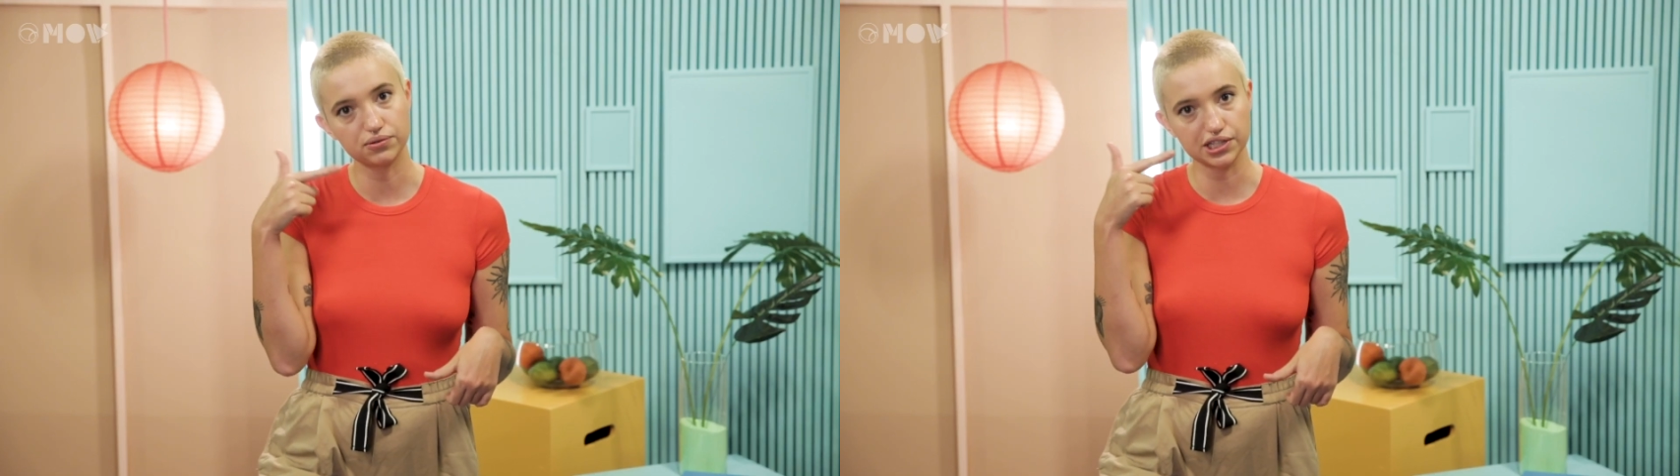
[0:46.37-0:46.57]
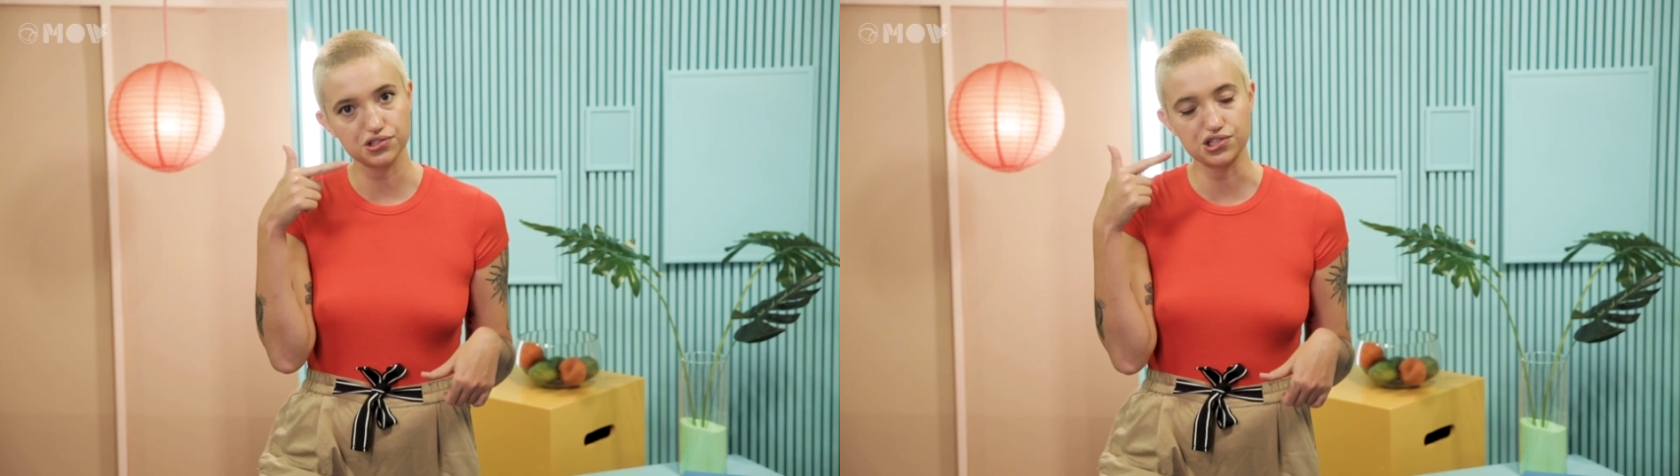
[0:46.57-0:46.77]

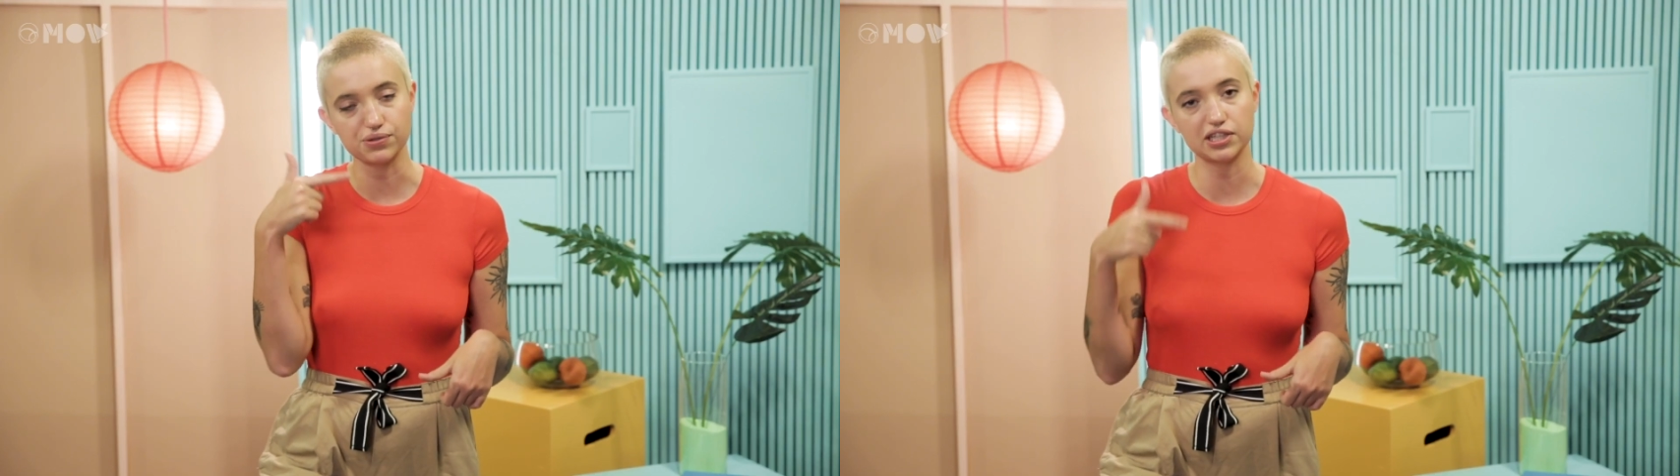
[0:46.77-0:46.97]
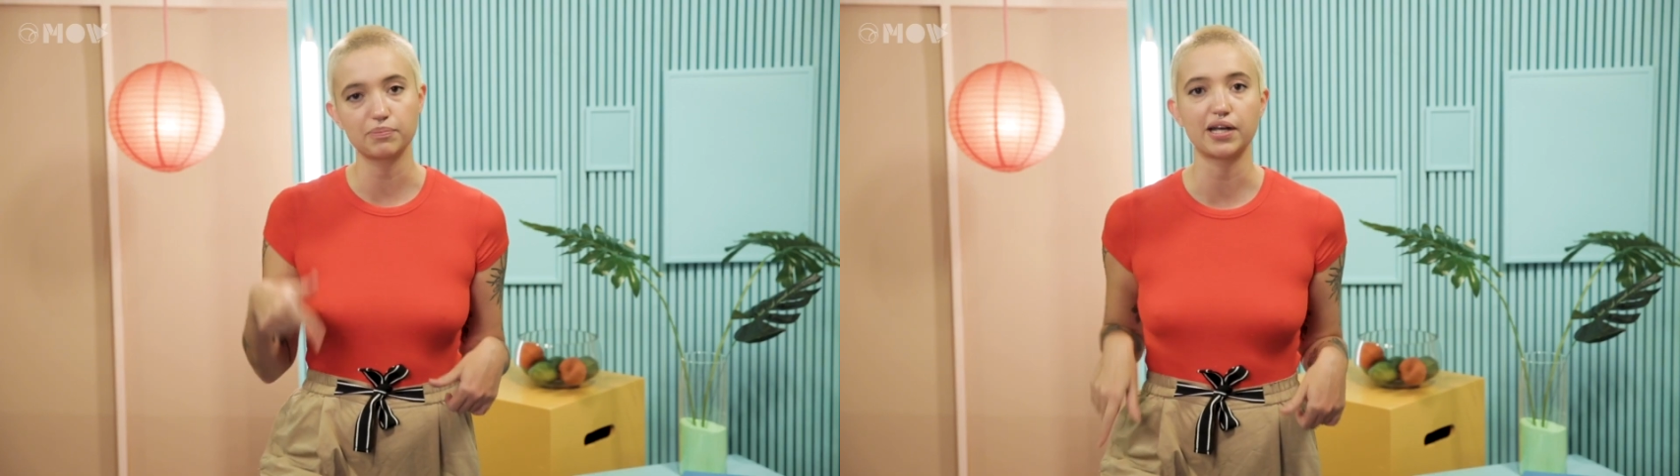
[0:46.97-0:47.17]
no
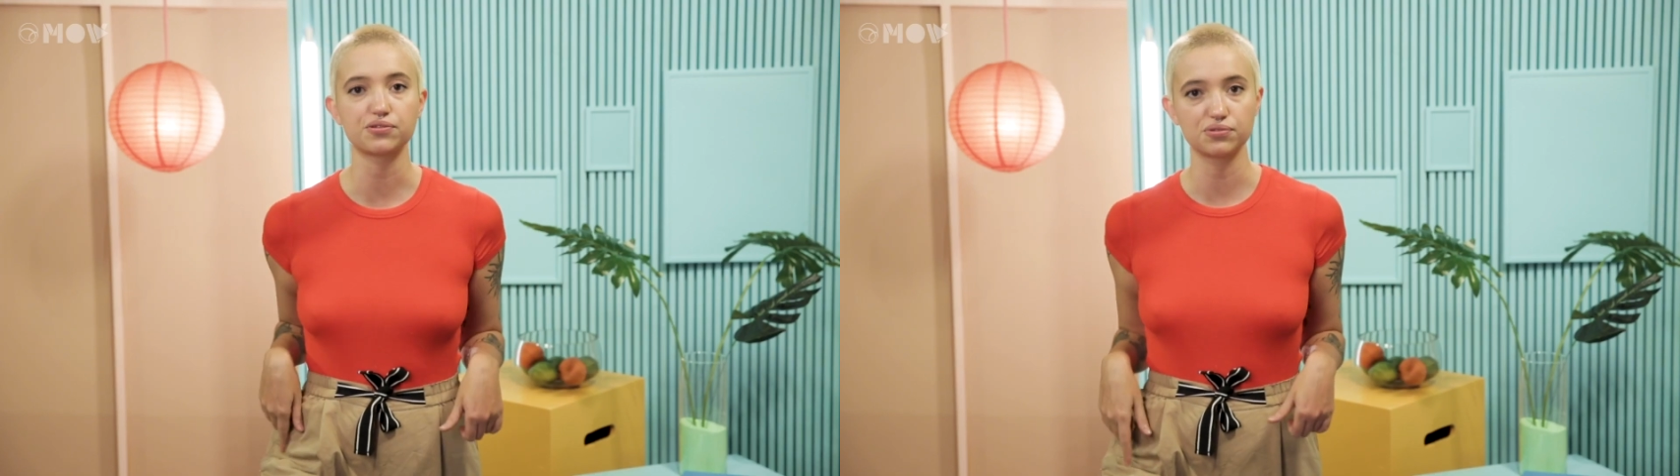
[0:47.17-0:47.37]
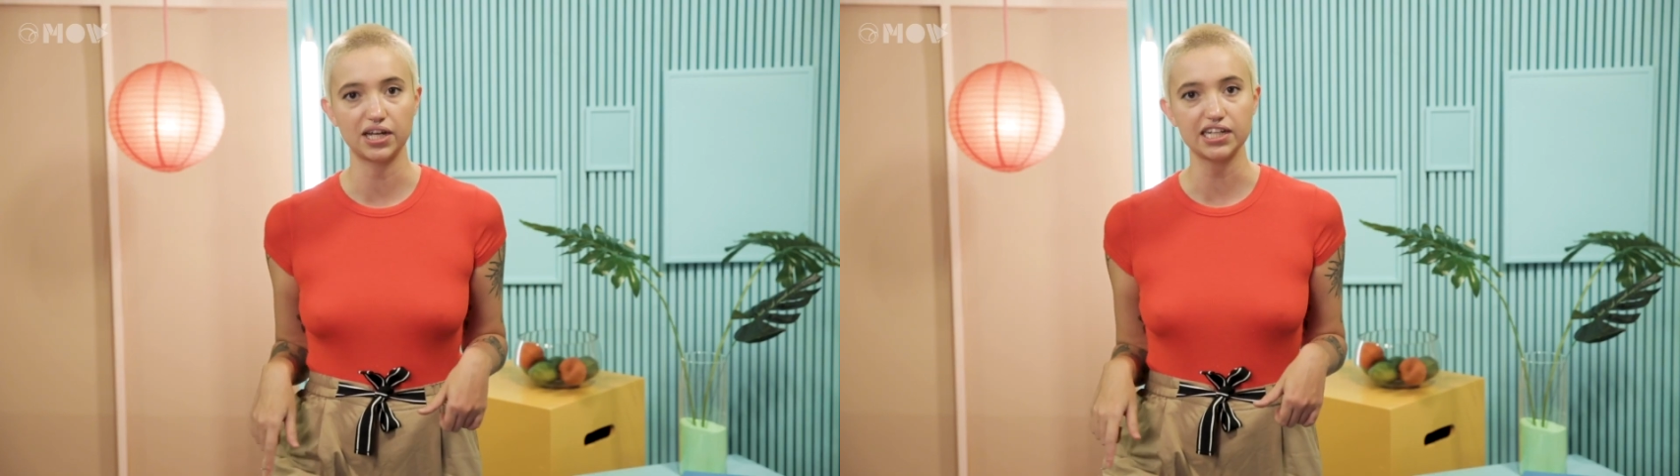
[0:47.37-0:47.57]
cantinho aqui
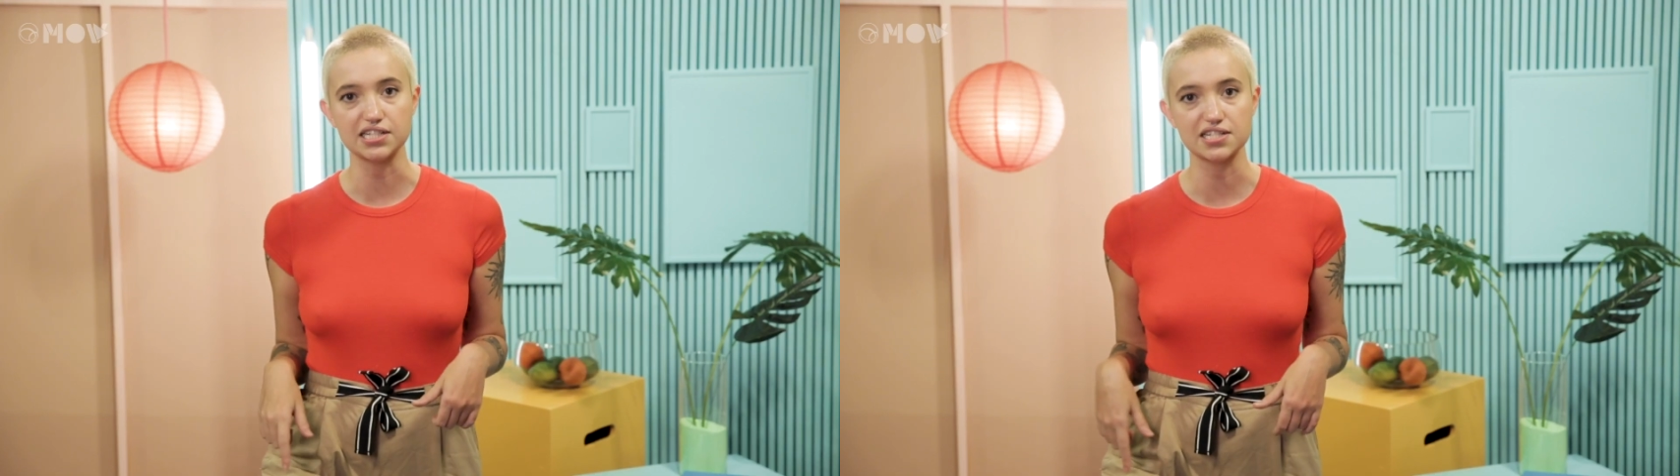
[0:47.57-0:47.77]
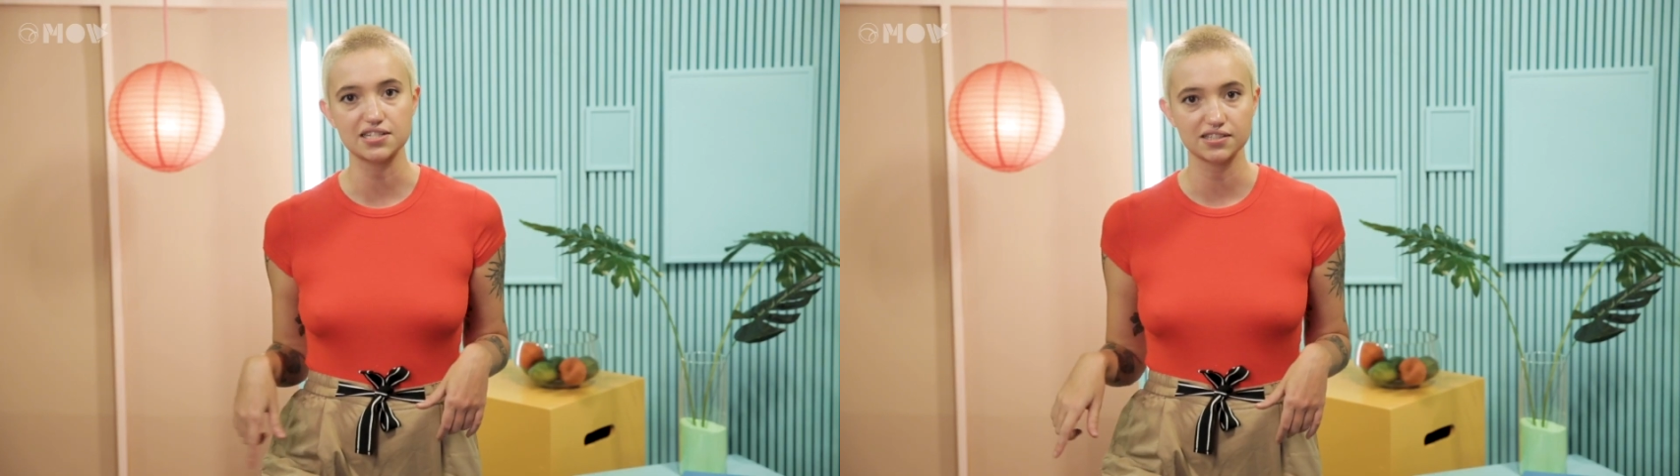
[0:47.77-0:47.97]
perto do
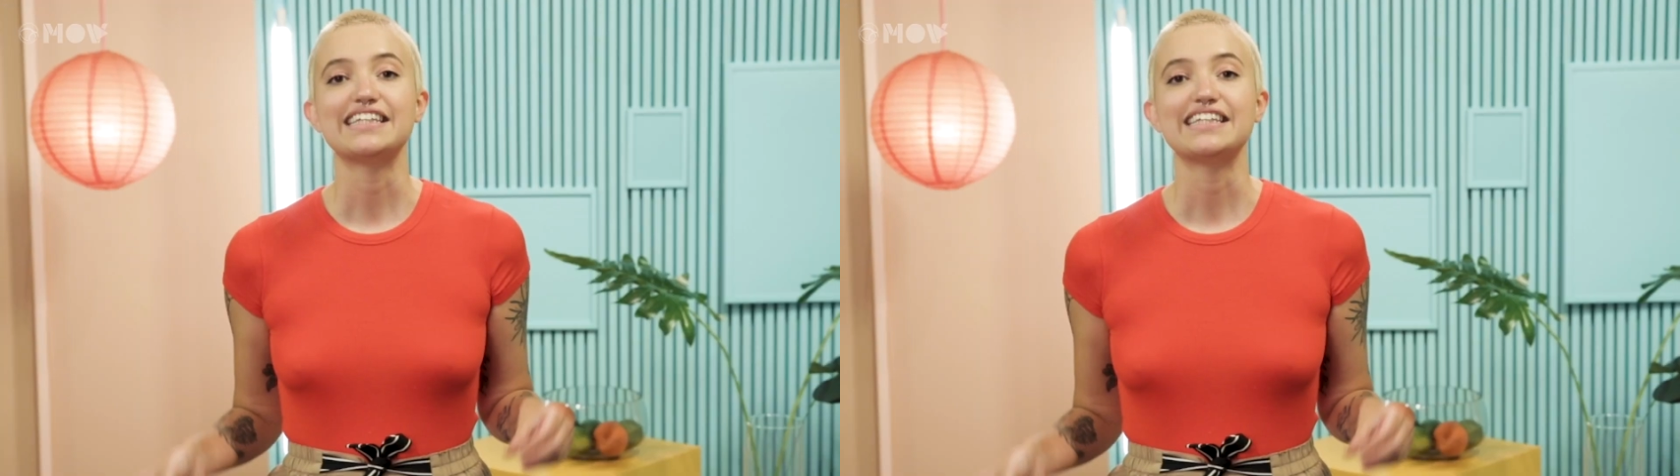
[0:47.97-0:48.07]
nariz.